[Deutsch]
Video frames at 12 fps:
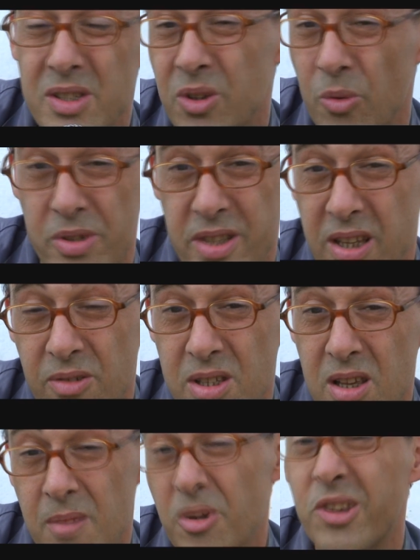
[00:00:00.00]
oder sonst
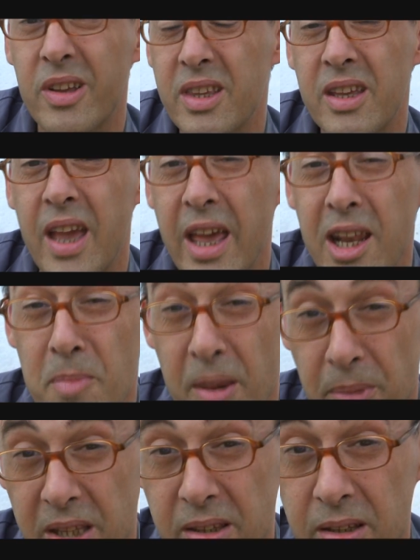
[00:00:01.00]
irgendwas macht heute keiner
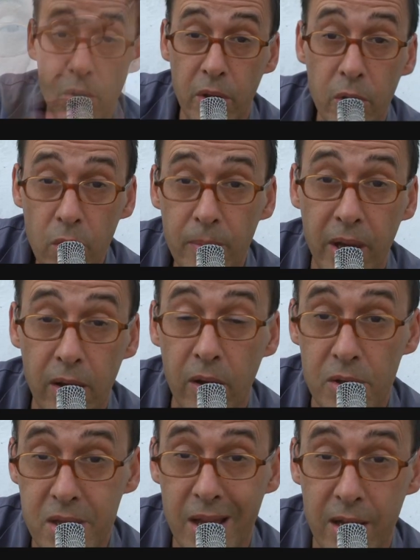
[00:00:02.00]
mehr mit, sondern nur mehr
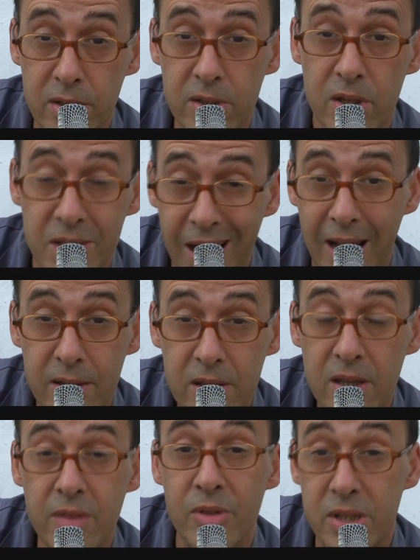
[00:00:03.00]
aus Angst. Aus
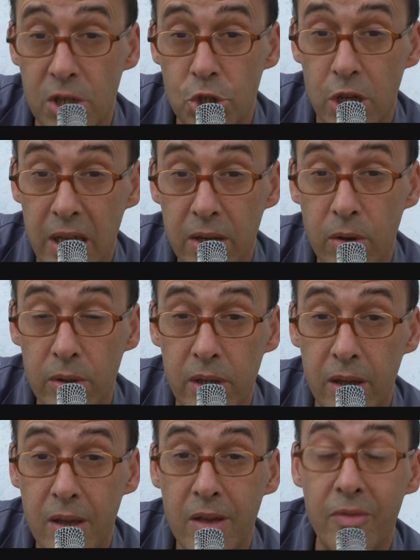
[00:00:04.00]
Angst, was geschehen
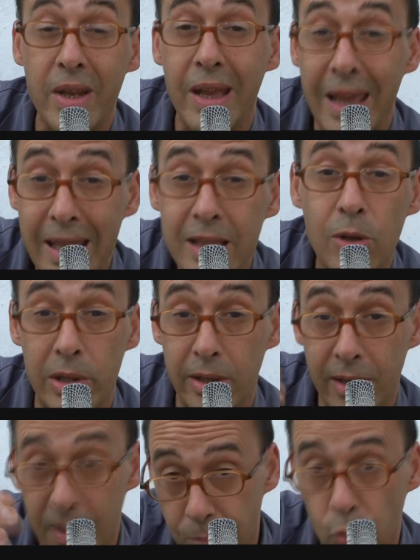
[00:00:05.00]
könnte, wenn er
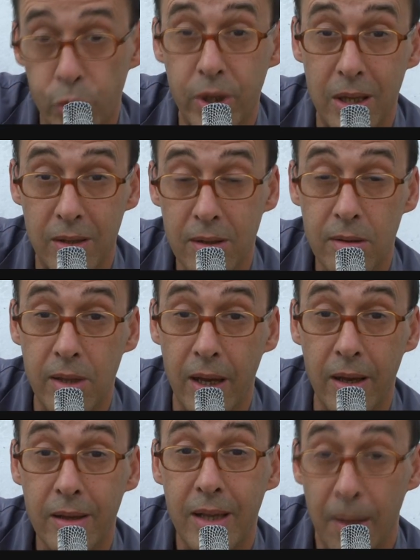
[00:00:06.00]
endgültig kaputt geht,
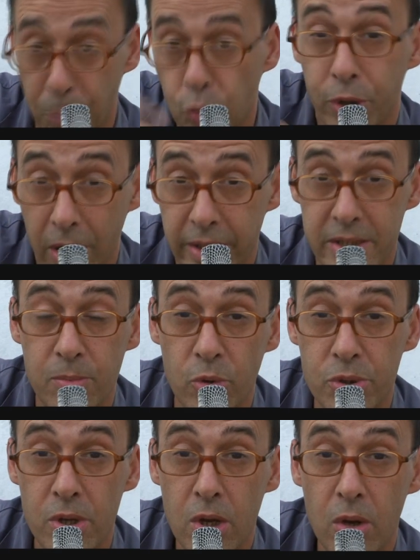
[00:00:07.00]
der
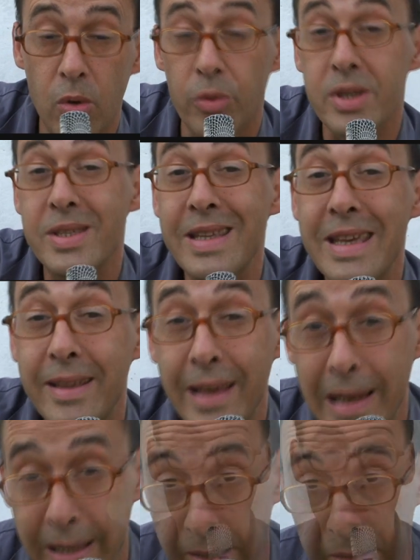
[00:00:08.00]
Kapitalismus, und es nicht
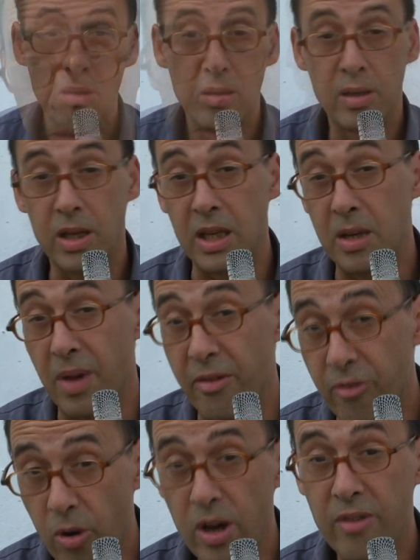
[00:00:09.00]
gelingt, ihn bei
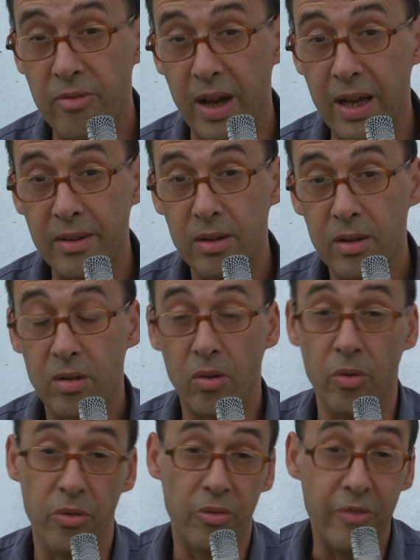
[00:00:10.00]
voller Fahrt
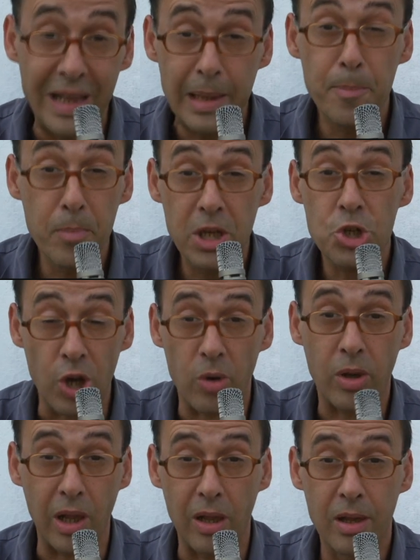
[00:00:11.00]
und wildem
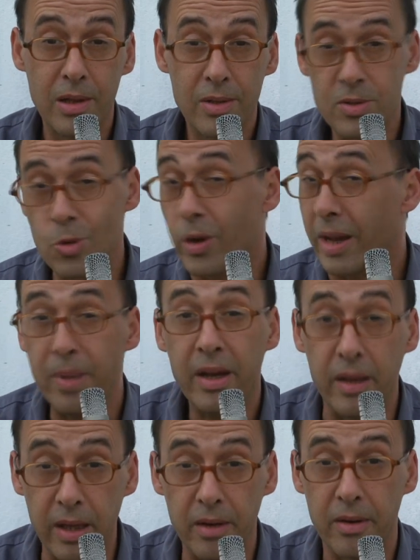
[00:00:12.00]
Geschaukel zu
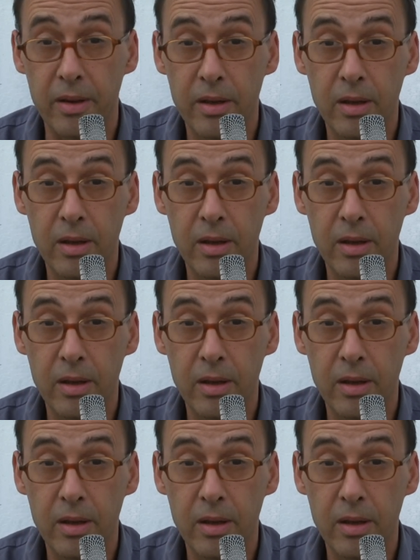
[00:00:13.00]
reparieren.